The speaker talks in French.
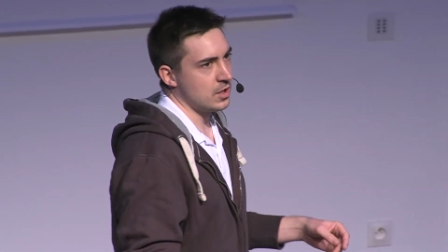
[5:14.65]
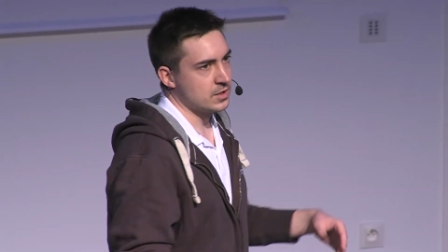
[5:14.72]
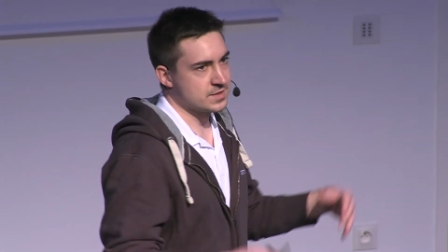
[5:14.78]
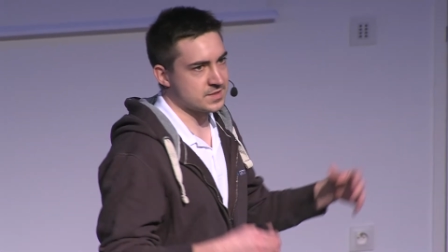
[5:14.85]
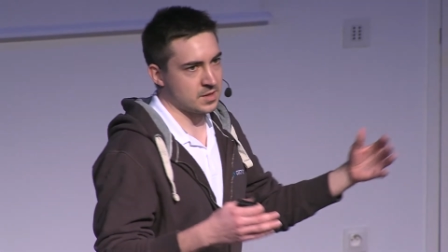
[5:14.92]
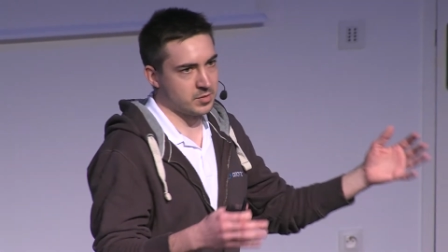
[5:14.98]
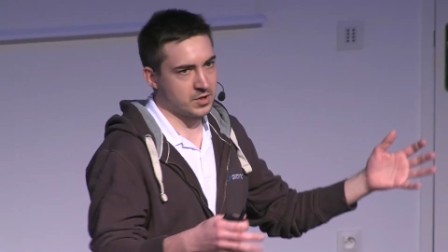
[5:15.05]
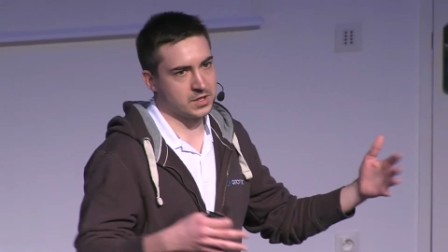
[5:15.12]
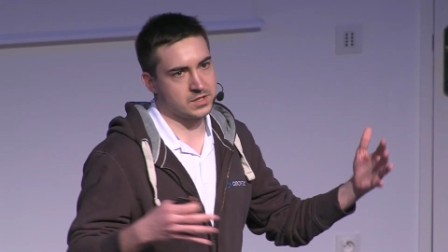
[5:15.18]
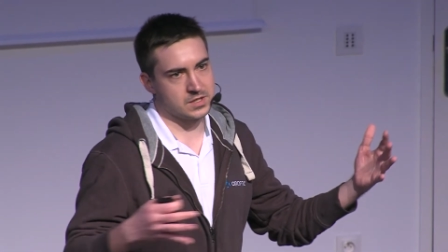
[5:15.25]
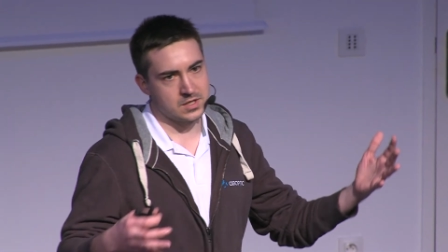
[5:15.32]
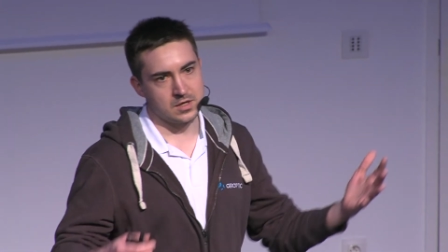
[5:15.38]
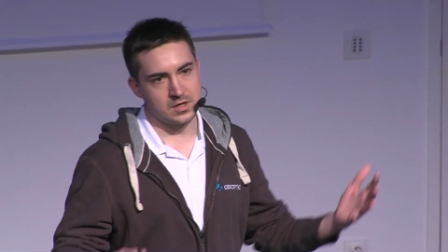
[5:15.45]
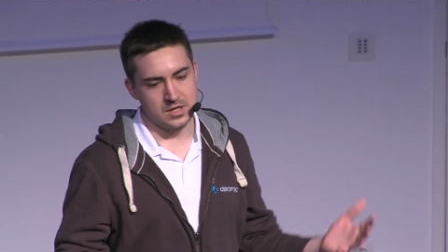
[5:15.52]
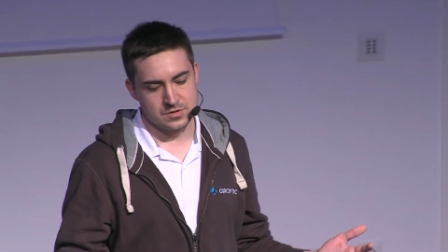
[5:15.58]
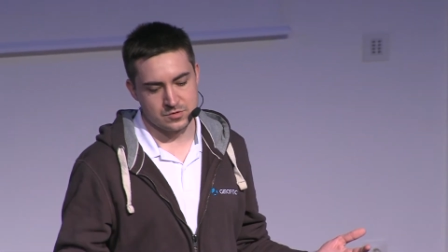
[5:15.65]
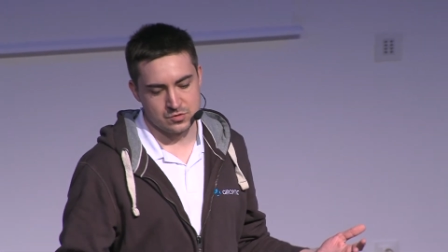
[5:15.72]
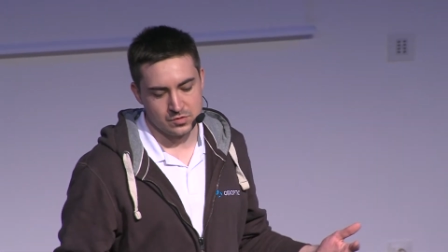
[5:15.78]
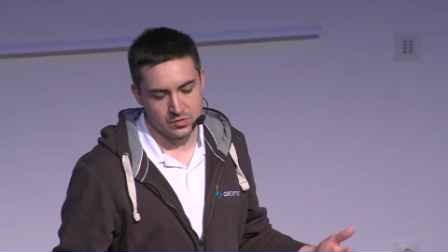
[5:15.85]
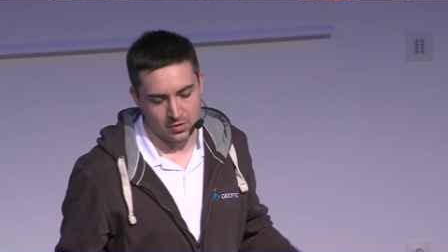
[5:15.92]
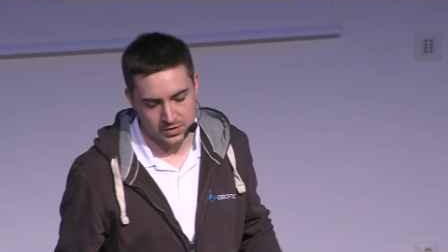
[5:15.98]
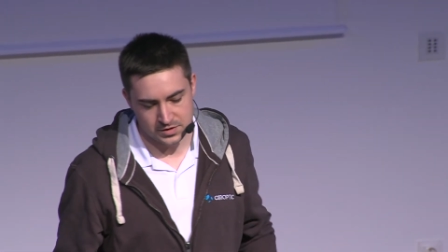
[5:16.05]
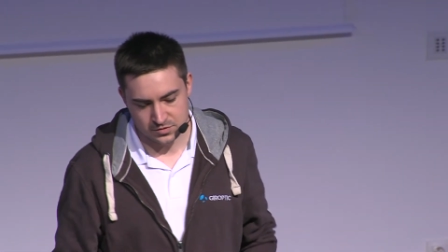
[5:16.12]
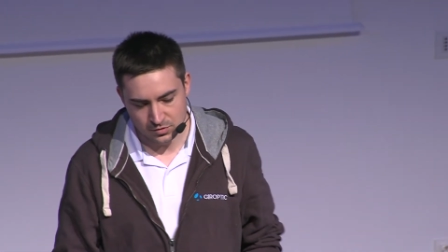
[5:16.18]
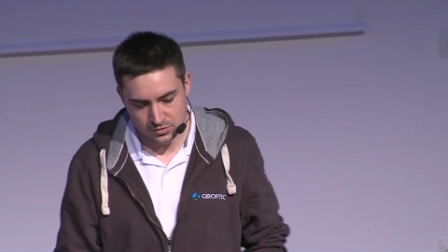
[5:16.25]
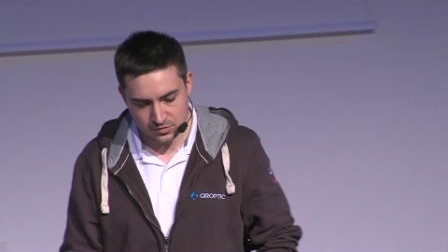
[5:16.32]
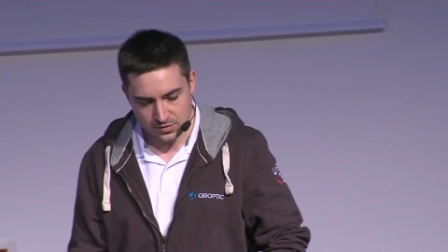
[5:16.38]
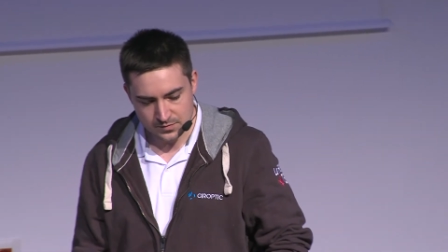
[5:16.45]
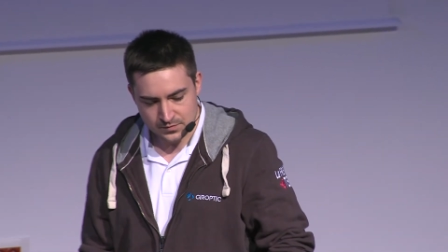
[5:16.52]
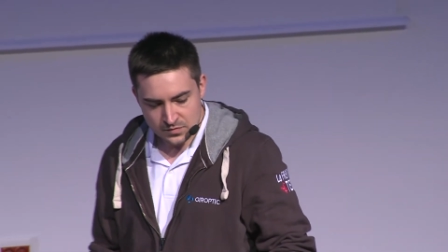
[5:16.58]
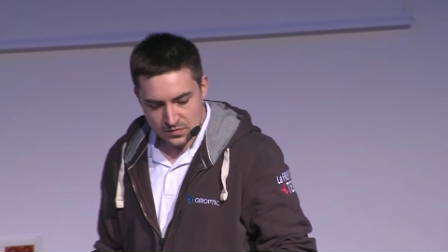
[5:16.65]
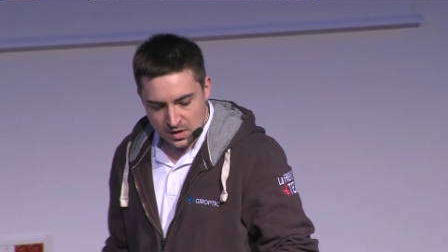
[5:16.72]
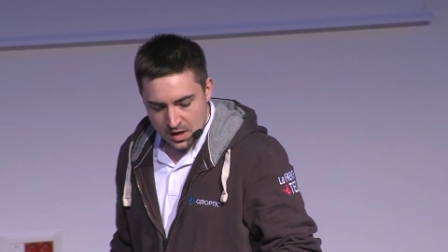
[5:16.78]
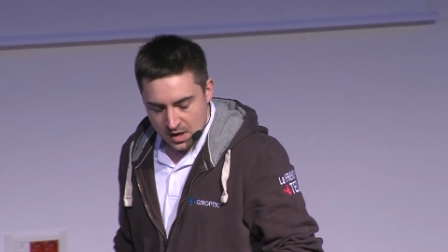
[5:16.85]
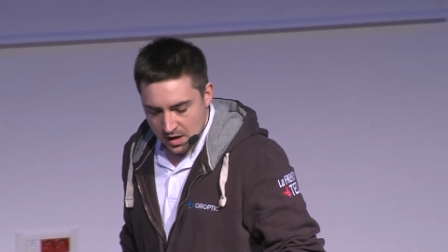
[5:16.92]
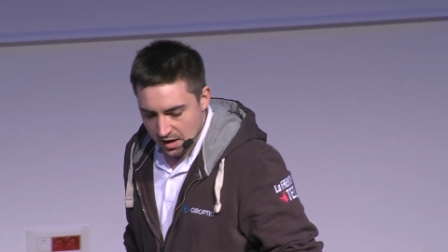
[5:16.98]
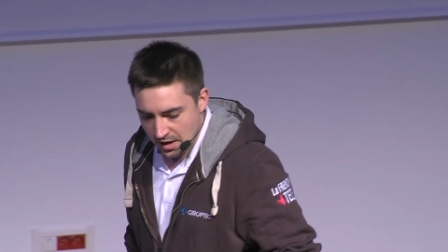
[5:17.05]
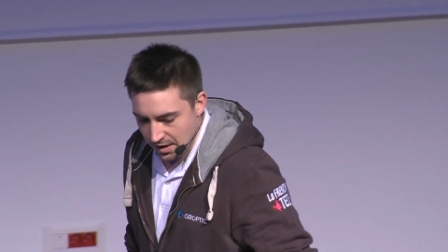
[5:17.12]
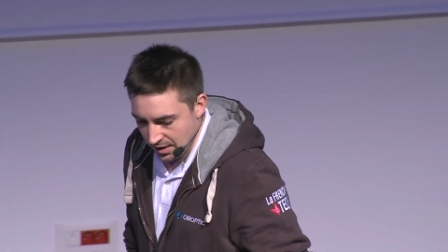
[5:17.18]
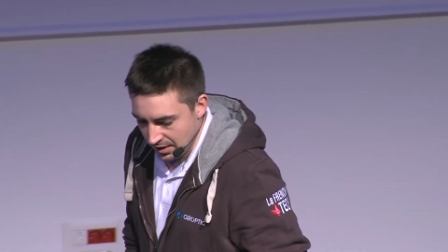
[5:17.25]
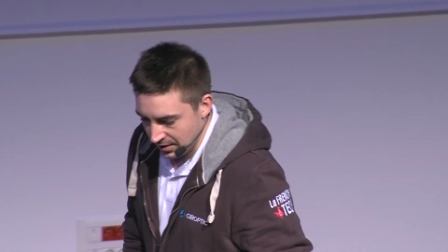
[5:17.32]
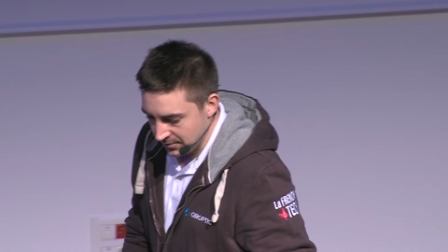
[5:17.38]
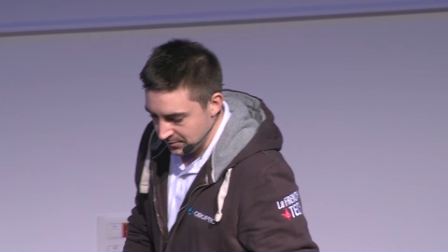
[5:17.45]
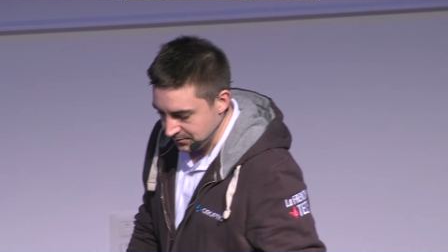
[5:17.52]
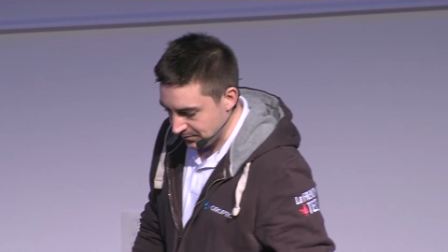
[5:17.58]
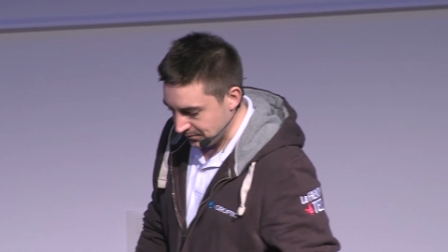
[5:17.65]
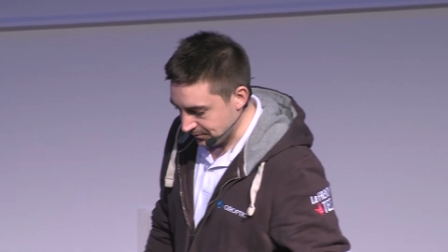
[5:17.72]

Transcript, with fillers: s'imbriquer les unes dans les autres. Euh,